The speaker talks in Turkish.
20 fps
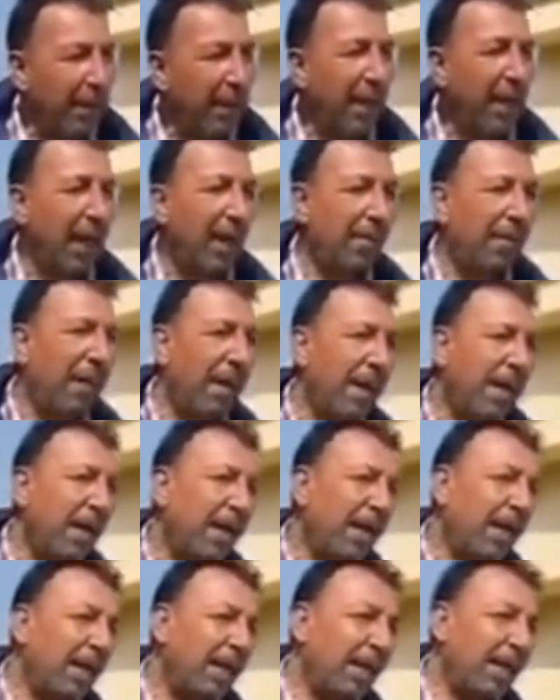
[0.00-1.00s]
Ama
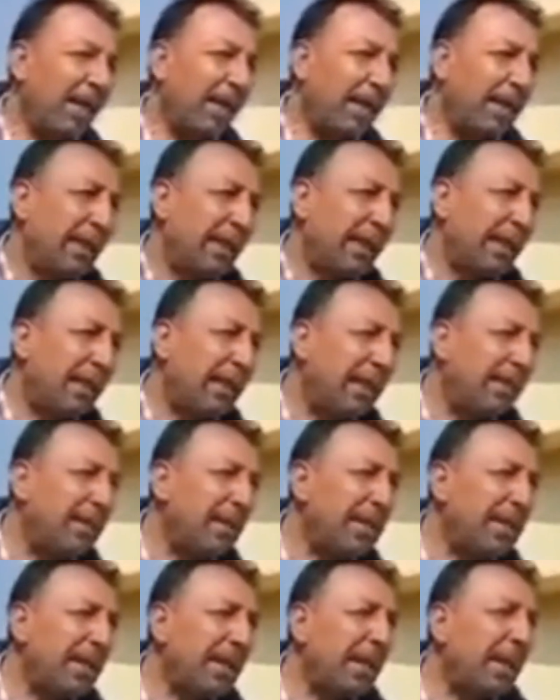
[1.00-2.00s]

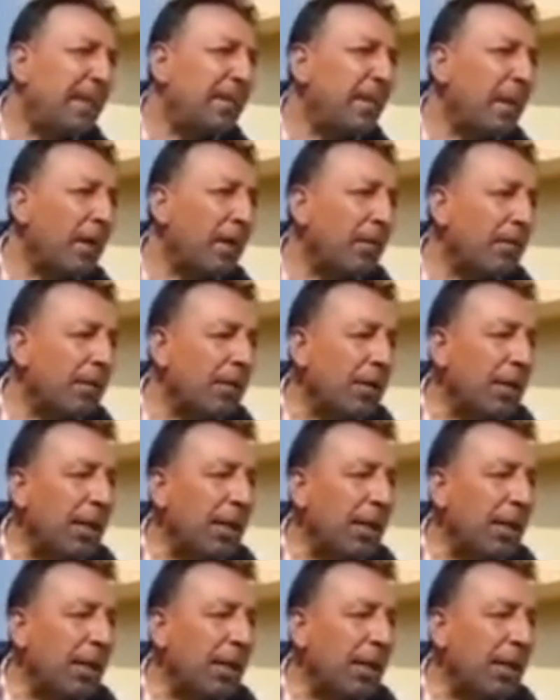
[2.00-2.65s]
dinimizi, imanımızı,